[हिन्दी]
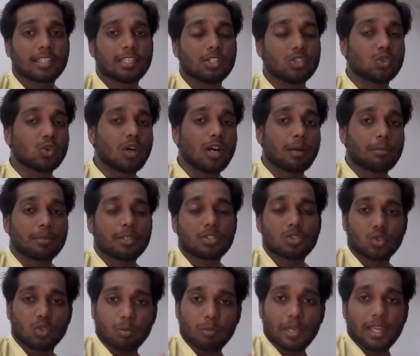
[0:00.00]
कि जो आपने
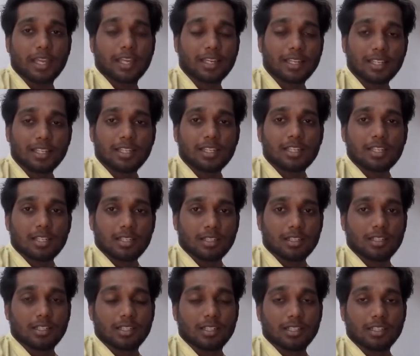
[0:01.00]

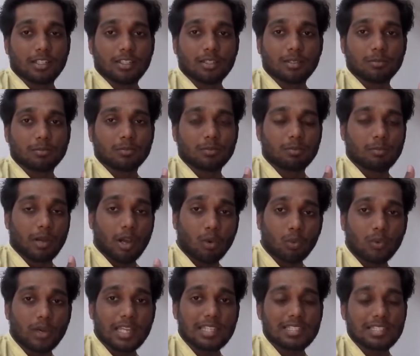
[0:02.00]
सुबह यू नो
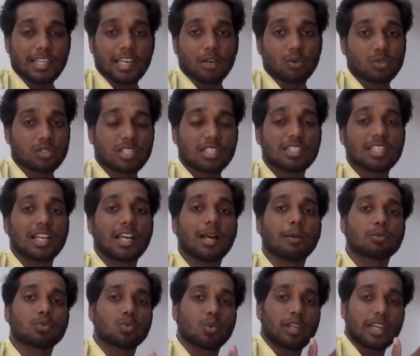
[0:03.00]
ब्राउन राइस लिया उसकी
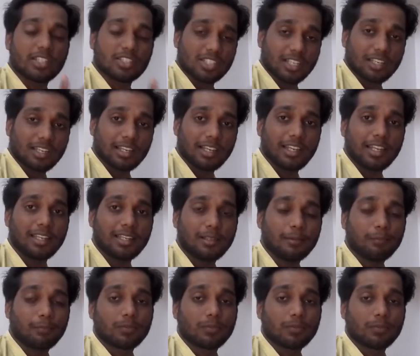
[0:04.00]
जगह आप सोया चंक लें